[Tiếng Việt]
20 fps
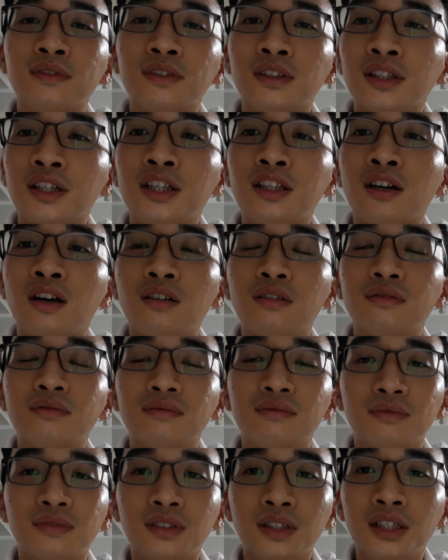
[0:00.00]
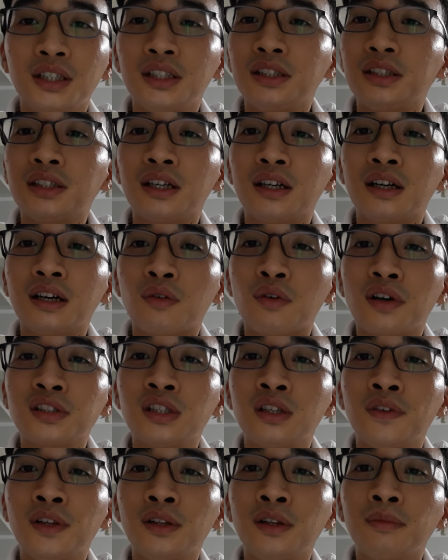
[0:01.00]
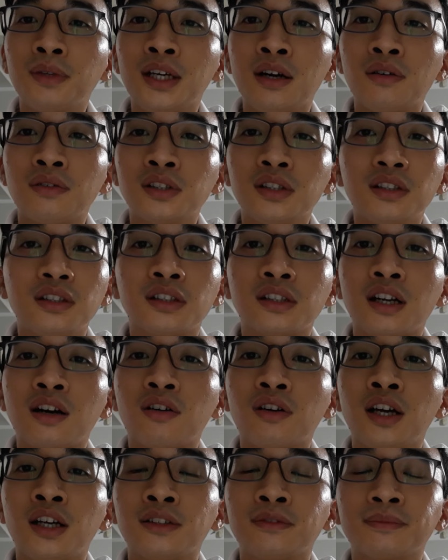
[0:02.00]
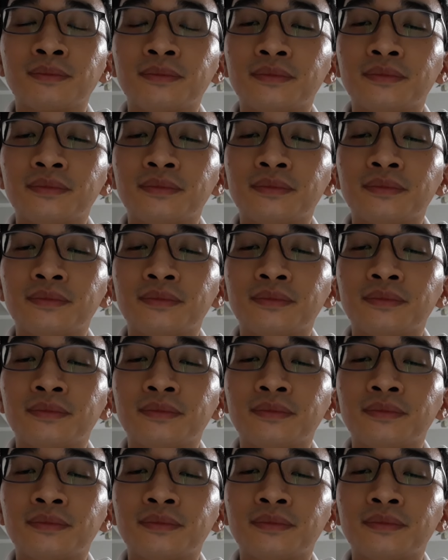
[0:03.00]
Khi đó đi quăng CV tiếp theo rất là ngon lành.